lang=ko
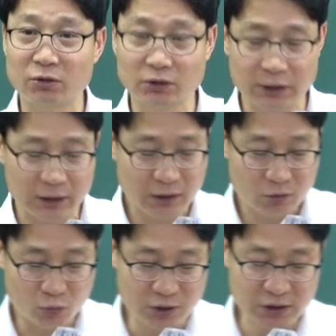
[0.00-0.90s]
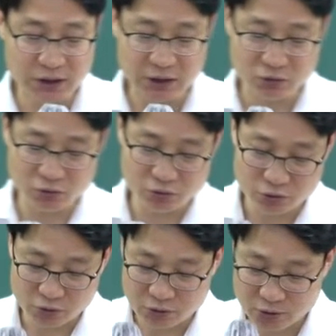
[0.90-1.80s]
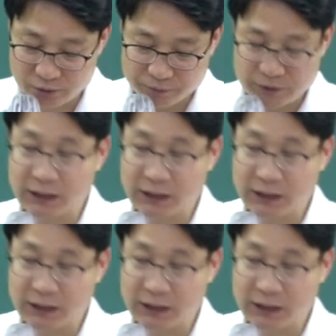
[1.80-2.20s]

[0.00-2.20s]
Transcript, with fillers: 그럴 때 원시 취득령이요.